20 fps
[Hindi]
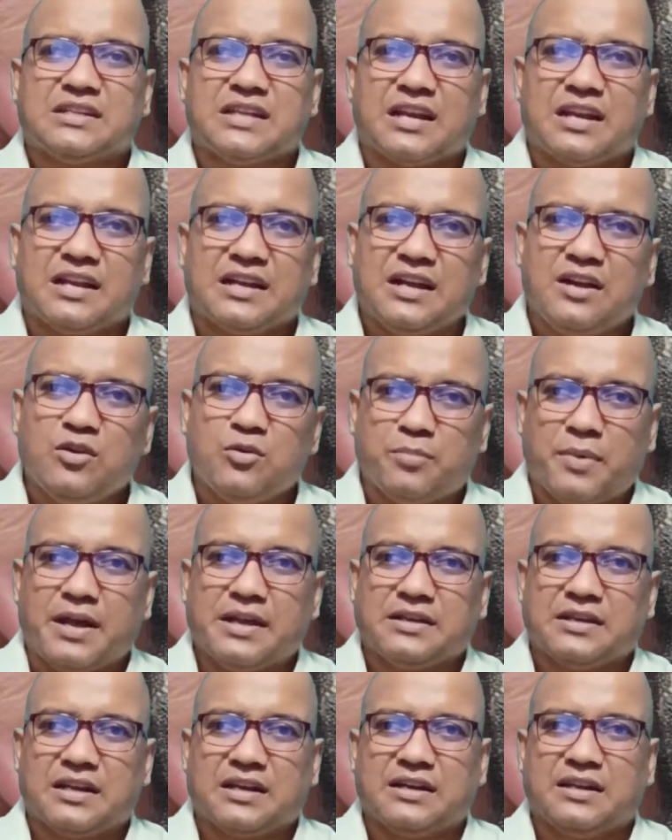उसको जो है
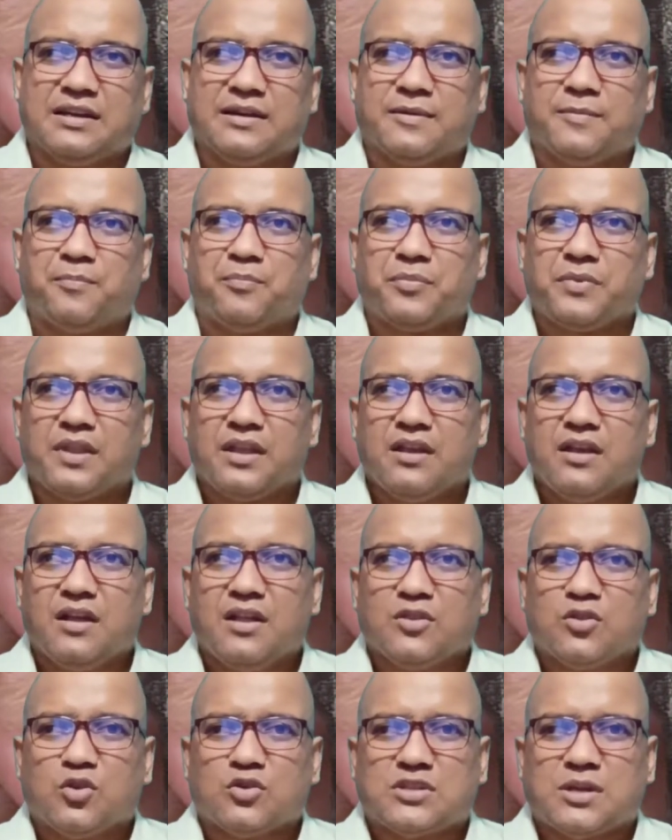ट्रीट करने का उपाय
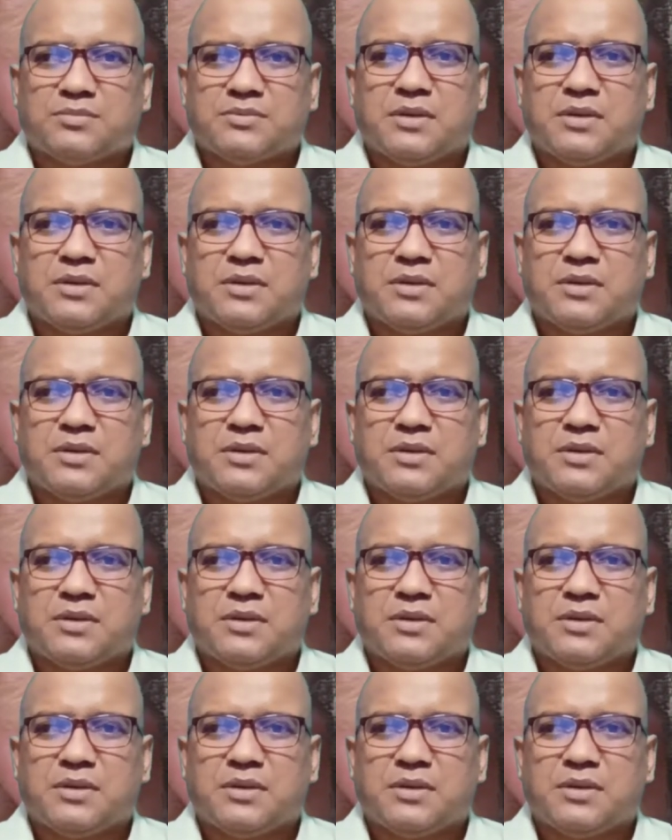करना है